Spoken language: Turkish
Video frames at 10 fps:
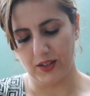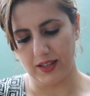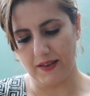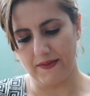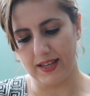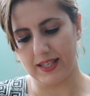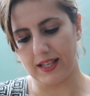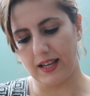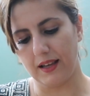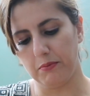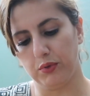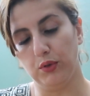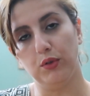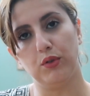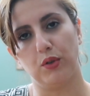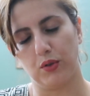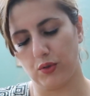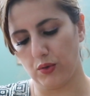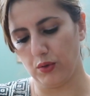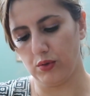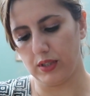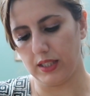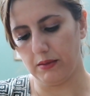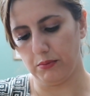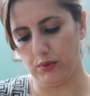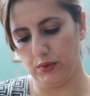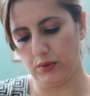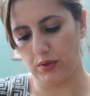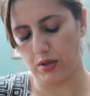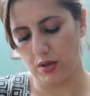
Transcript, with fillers: Nefesle Bulut. Onun oğlunun adı Bulut.